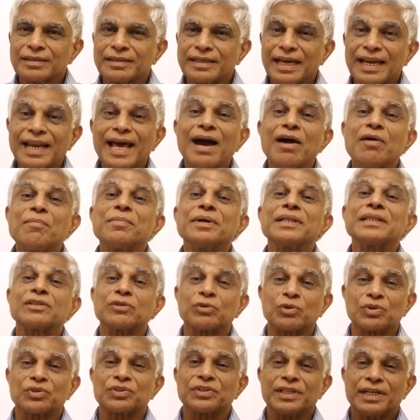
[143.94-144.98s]
ఎలా అమ్మలు
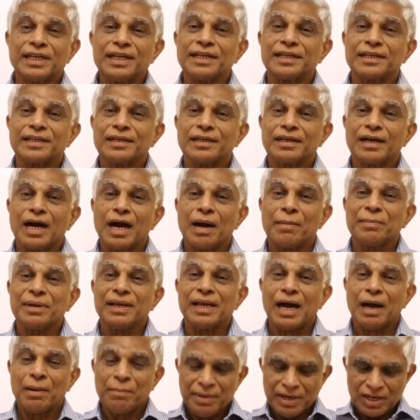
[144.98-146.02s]
దొరుకుతాయి
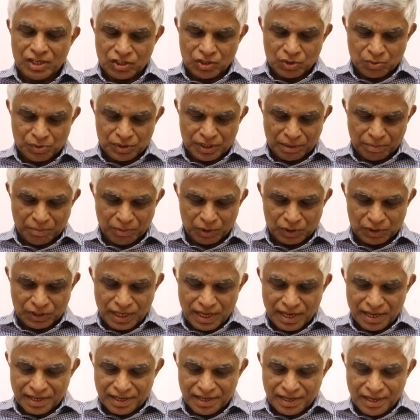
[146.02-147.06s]
హామీలు హామీలు ఇచ్చుకుంటా
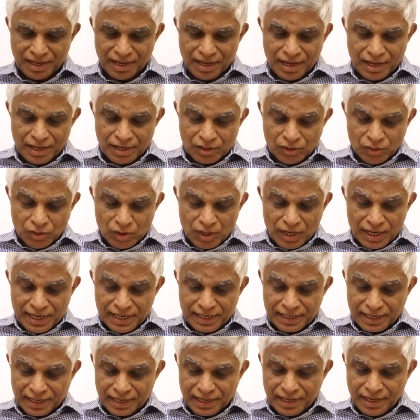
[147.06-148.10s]
పోతే
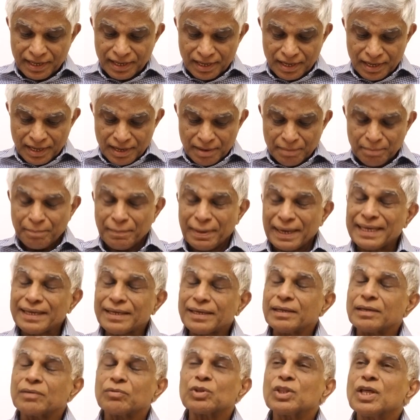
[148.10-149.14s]
ఎందుకనంటే
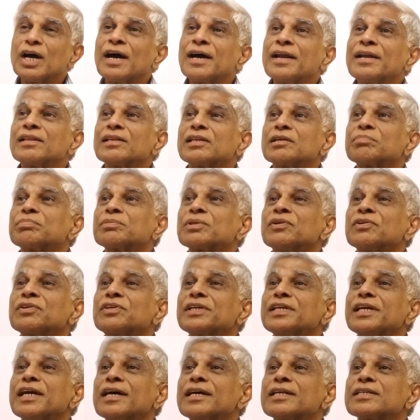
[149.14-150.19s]
మనకి ఉదాహరణ చెప్తాం
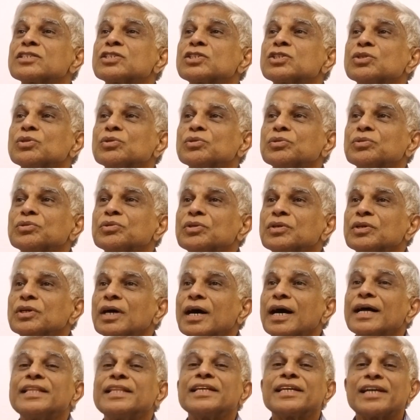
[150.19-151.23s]
టీఆర్ఎస్
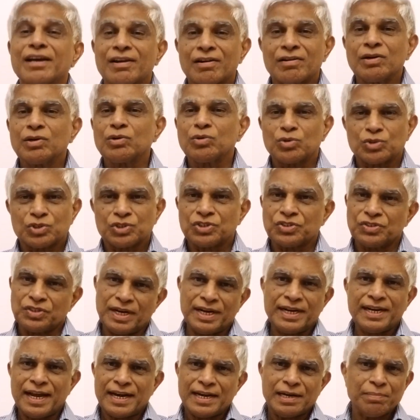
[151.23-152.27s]
అధికారంలోకి వచ్చింది
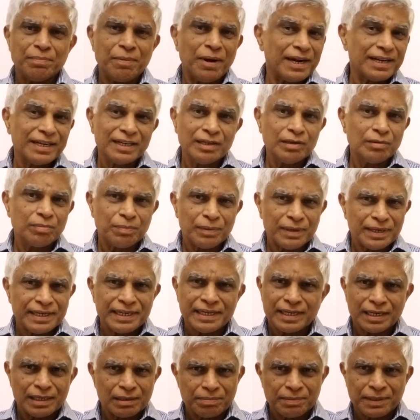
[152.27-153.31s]
అంటే అన్ని పార్టీలు
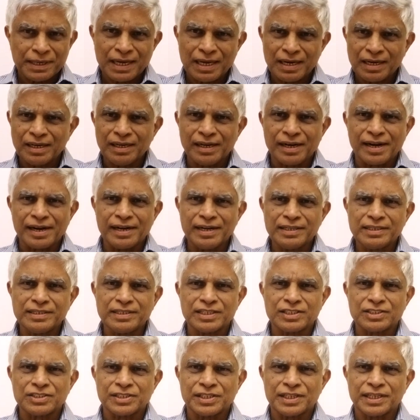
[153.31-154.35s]
ఎన్నికల ప్రణాళికలు రిలీజ్
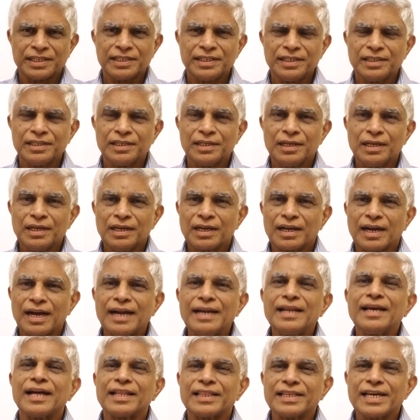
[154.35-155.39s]
చేసినాయి
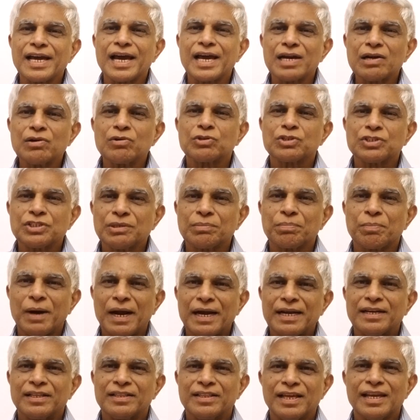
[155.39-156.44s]
కానీ అధికారంలో వచ్చిన
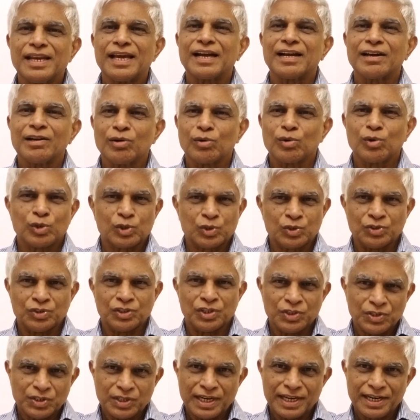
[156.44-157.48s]
పార్టీదే లెక్కలోకి వస్తుంది
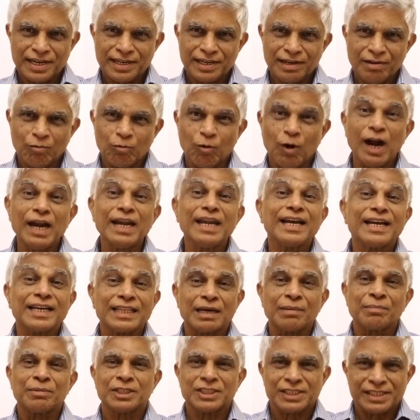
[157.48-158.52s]
ఎందుకనంటే వాళ్లే కదా
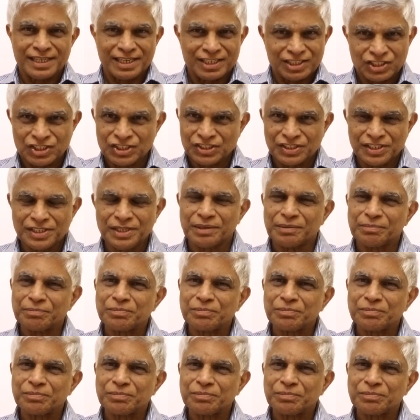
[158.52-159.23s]
అమలు చేయాల్సింది